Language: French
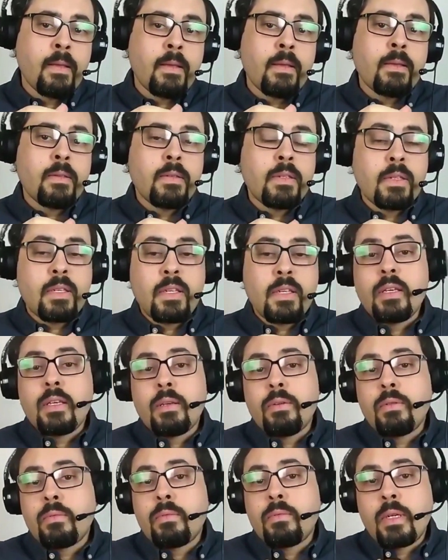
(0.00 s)
ce qui
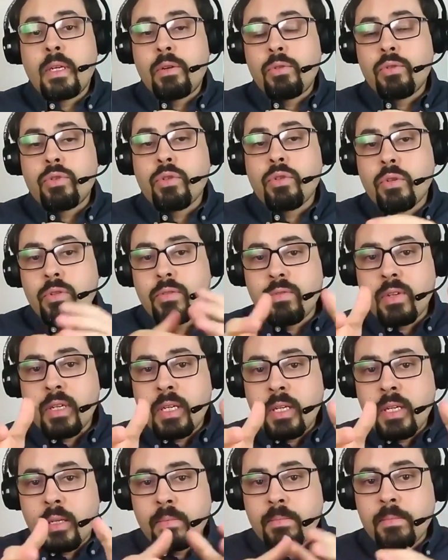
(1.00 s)
est en quelque sorte
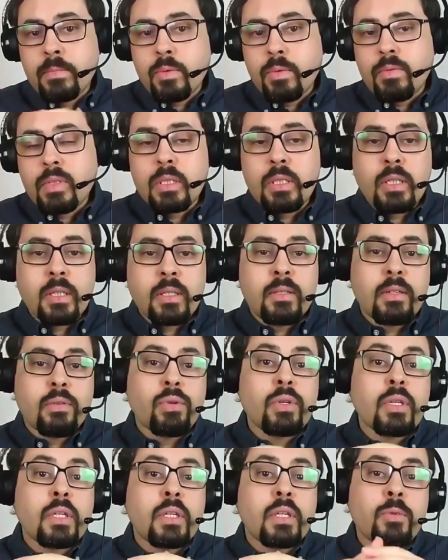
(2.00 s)
vrai, on va dire
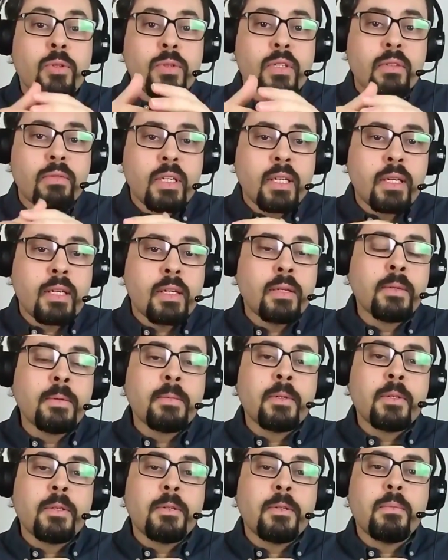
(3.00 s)
théoriquement c'est vrai,
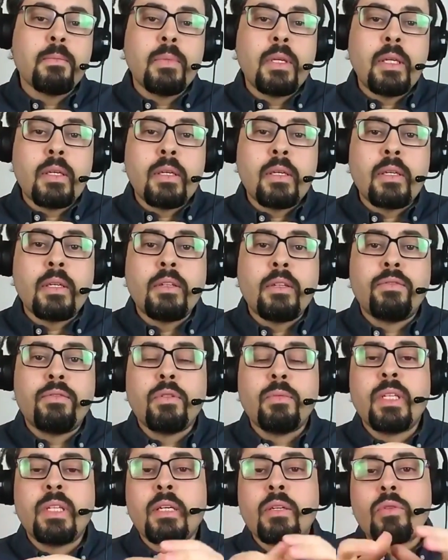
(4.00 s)
mais il
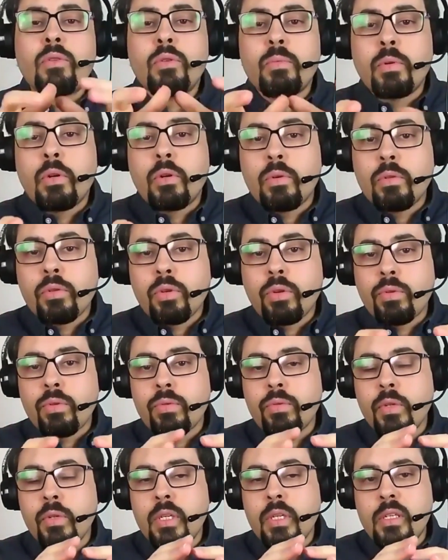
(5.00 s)
faut bien comprendre
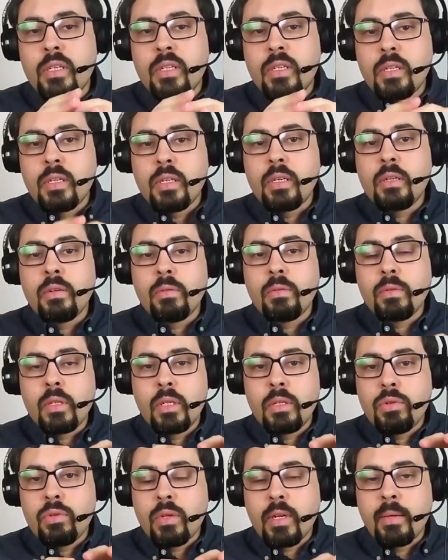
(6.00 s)
que ici on
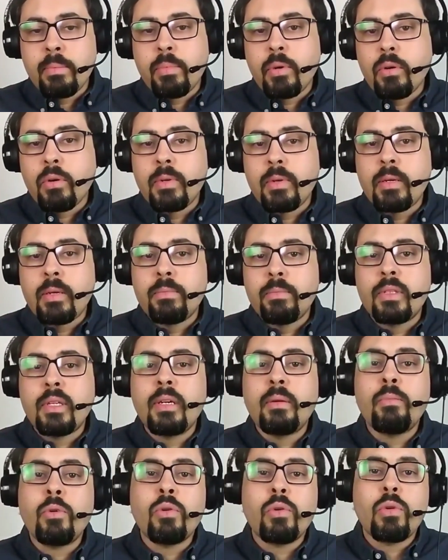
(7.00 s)
est sur un problème
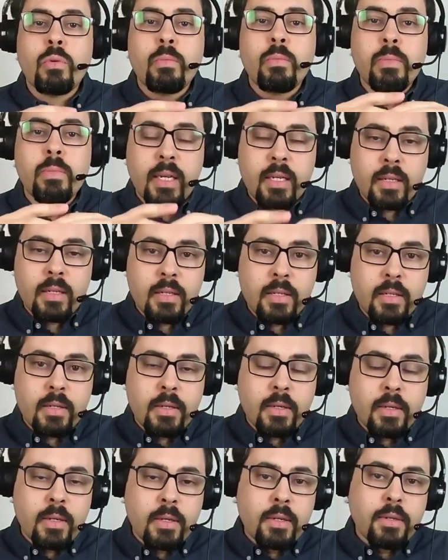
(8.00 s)
tellement
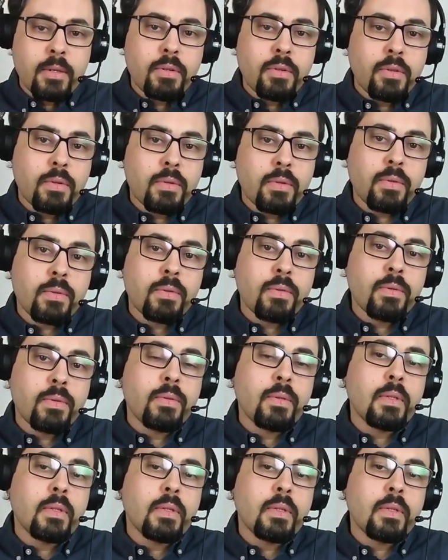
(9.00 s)
complexe que